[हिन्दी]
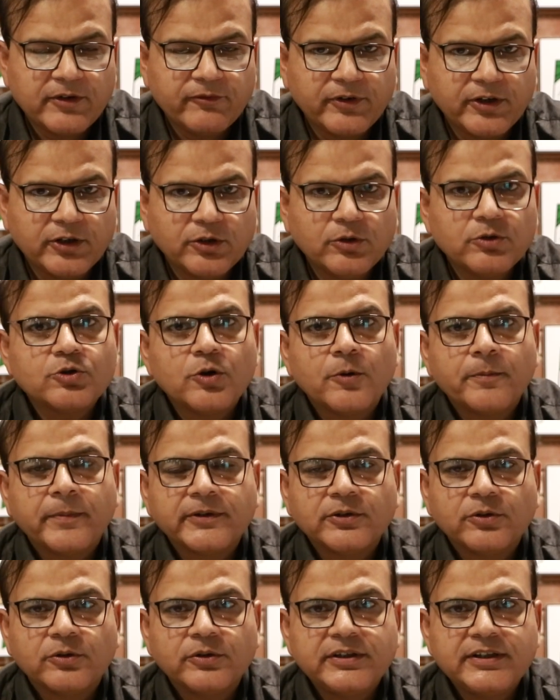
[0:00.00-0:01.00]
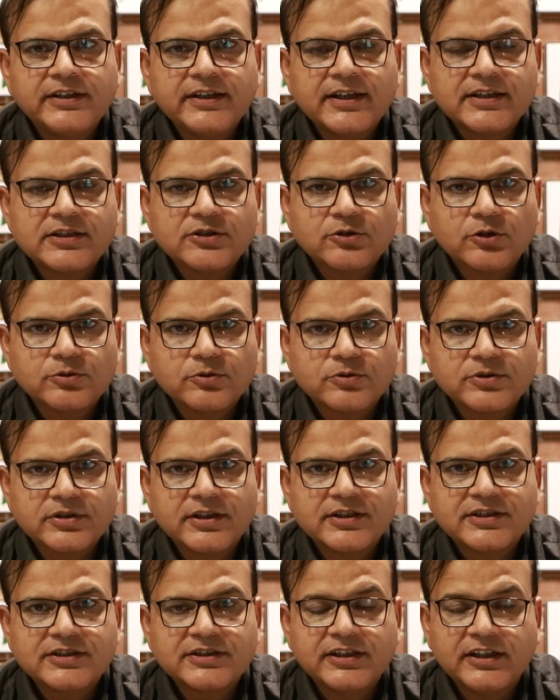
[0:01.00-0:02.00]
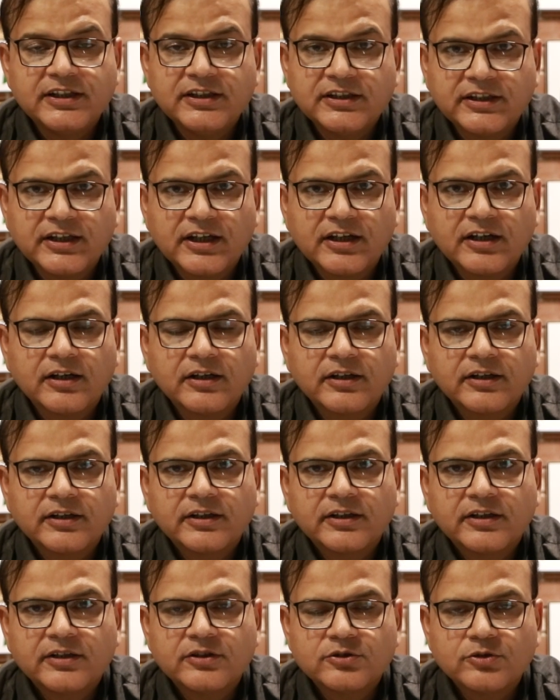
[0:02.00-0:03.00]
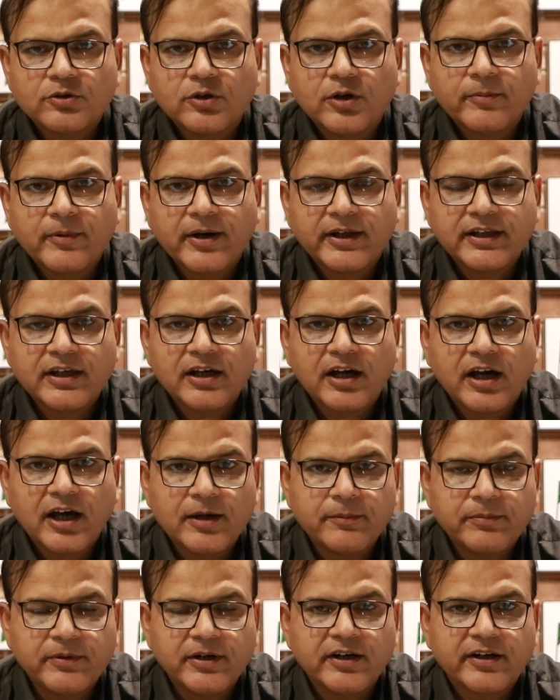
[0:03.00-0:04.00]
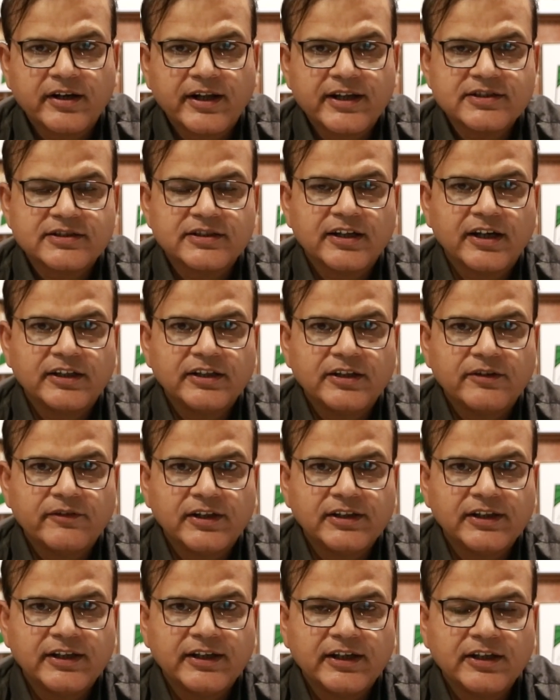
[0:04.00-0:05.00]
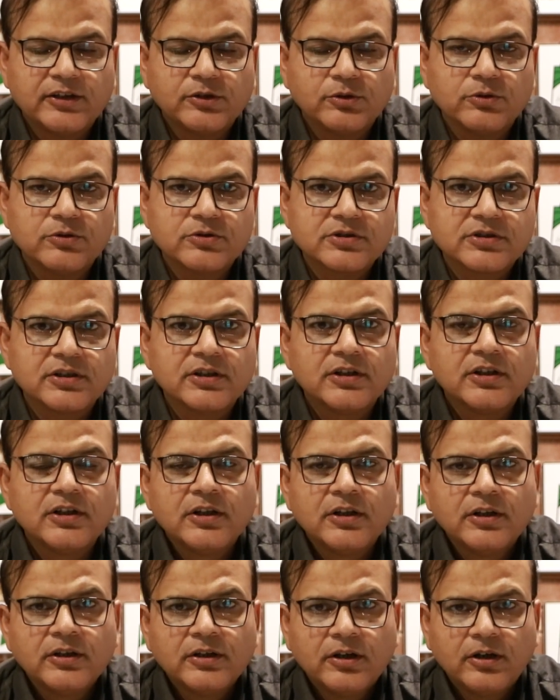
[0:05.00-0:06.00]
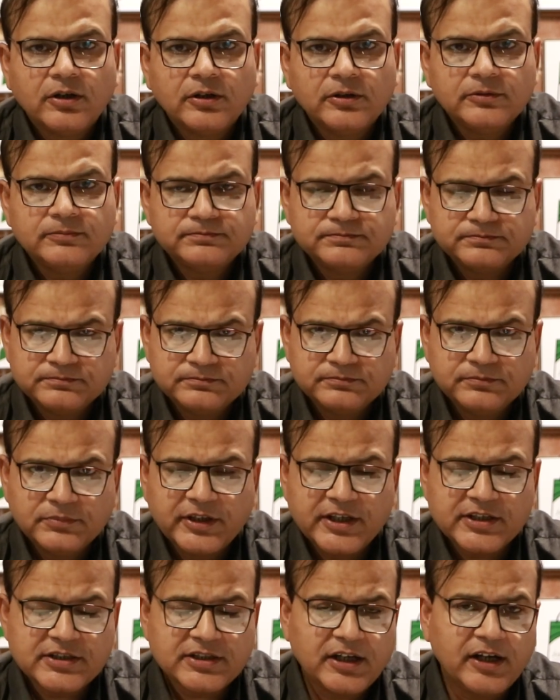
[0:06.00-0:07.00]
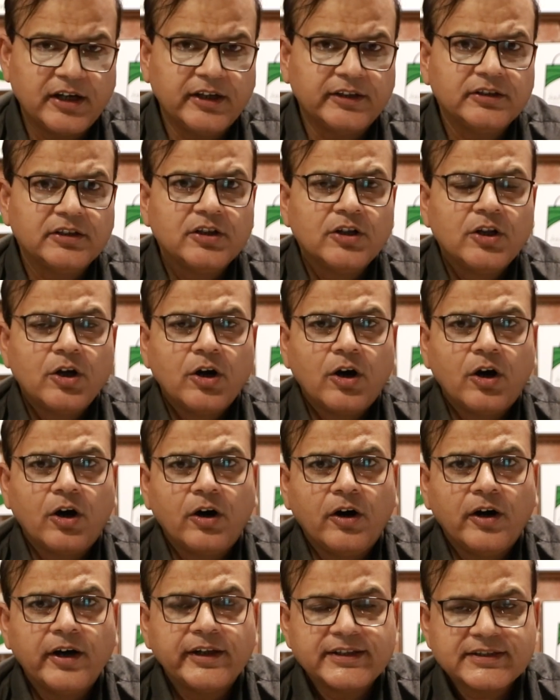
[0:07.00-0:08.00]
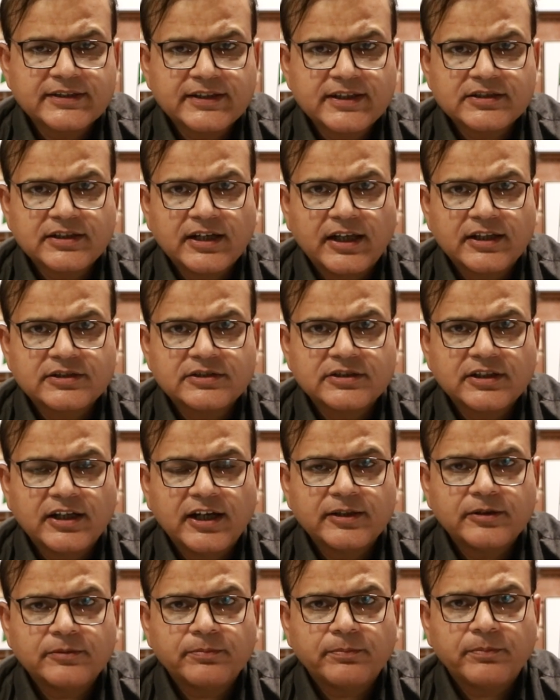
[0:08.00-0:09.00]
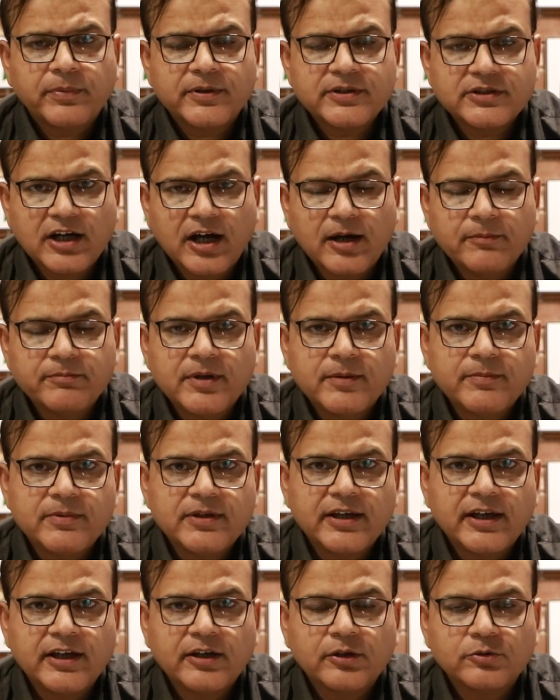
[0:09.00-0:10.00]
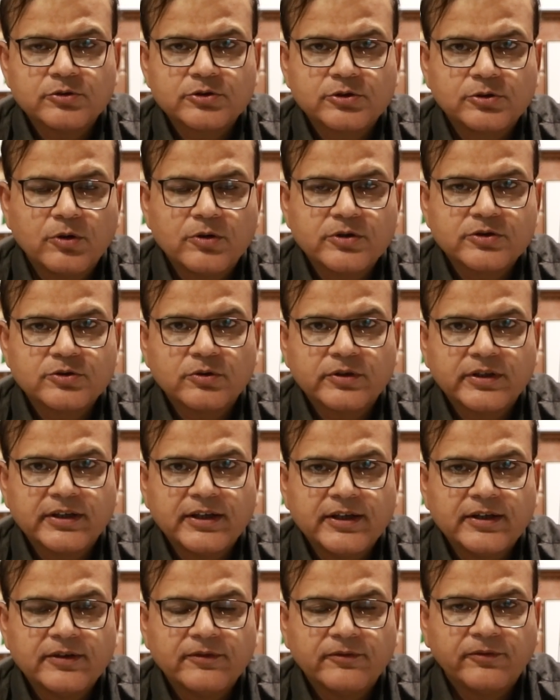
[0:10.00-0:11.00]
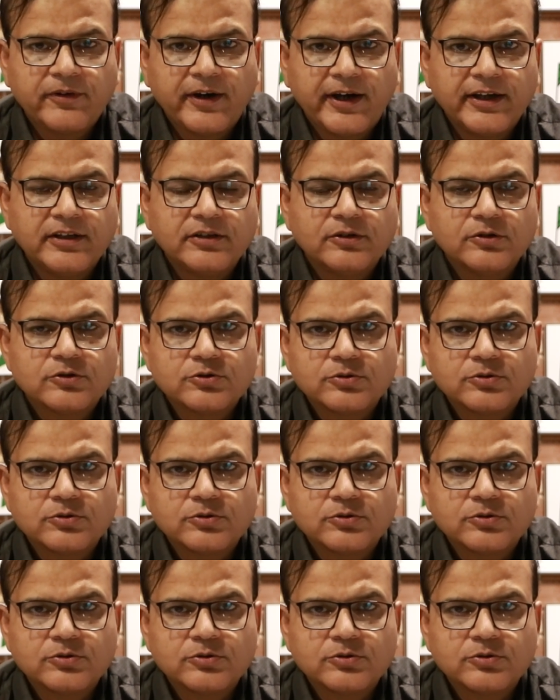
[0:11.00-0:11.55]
ये विंडो जो ओपन हो रही है खसूस सिंध के जो हमारे हाइब्रिड राइस लगाने वाले हैं दोस्त किसान और इसके साथ साथ पंजाब में भी हैं कुछ लोग जो कि फ़ाइन